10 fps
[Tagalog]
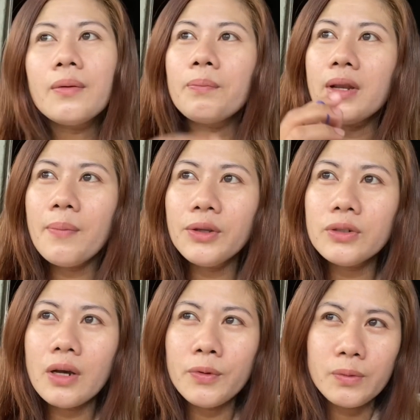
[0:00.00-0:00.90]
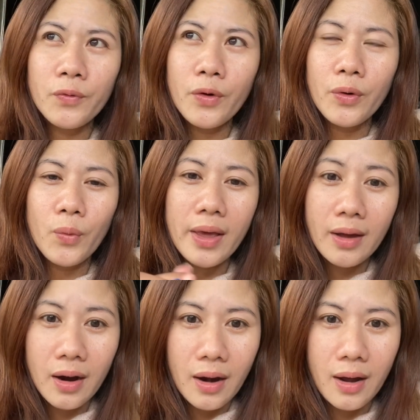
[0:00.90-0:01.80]
Binabat ko siya for 1
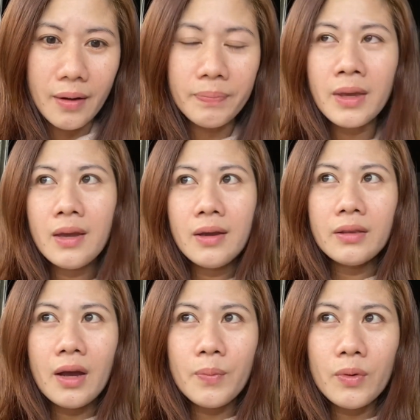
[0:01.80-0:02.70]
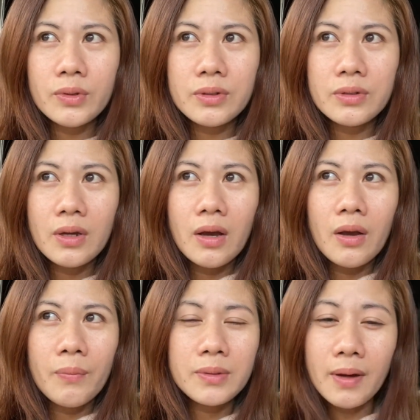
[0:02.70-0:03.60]
hour lang. Tapos,
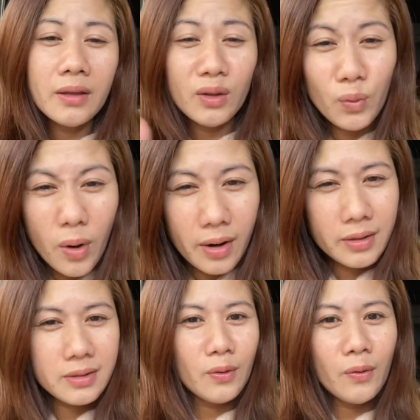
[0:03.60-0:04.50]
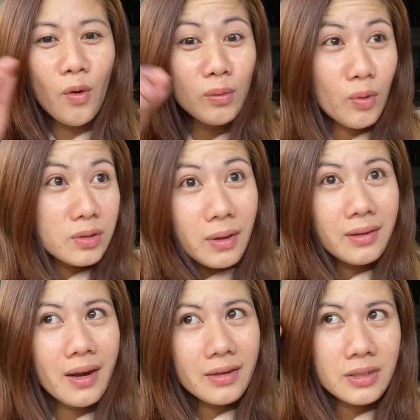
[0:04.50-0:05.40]
mas maganda 2 hours. Yung almost
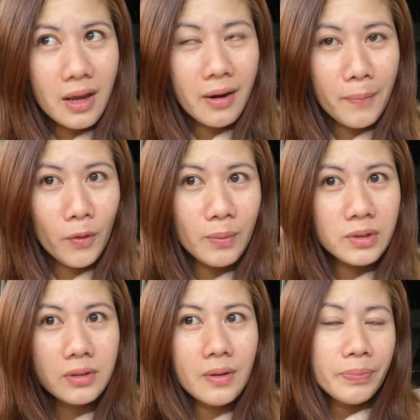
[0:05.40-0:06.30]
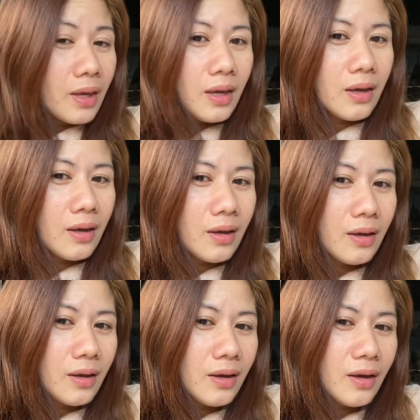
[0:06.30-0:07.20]
mag-dry na siya sa hair mo. Tapos,
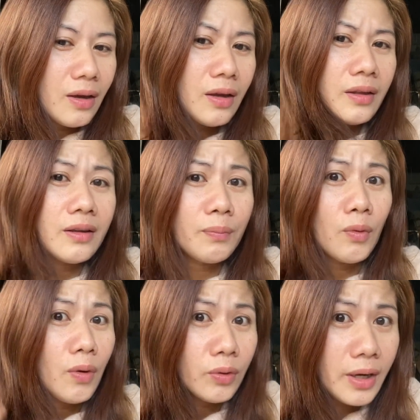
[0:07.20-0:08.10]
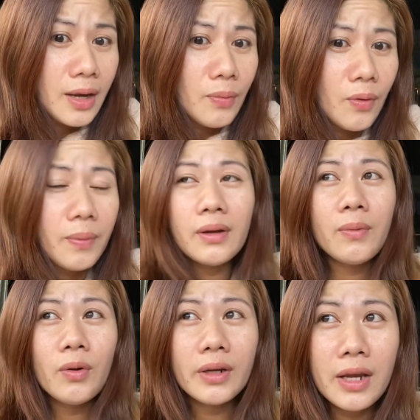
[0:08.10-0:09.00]
i-blow dry mo. Pag
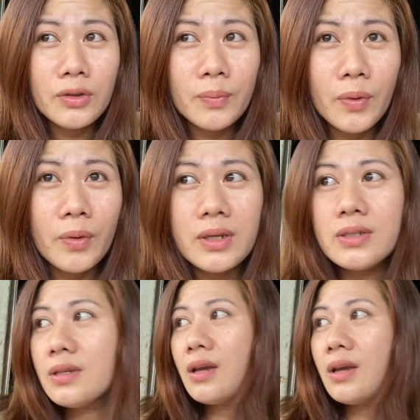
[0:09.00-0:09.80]
na-blow dry niyo po is,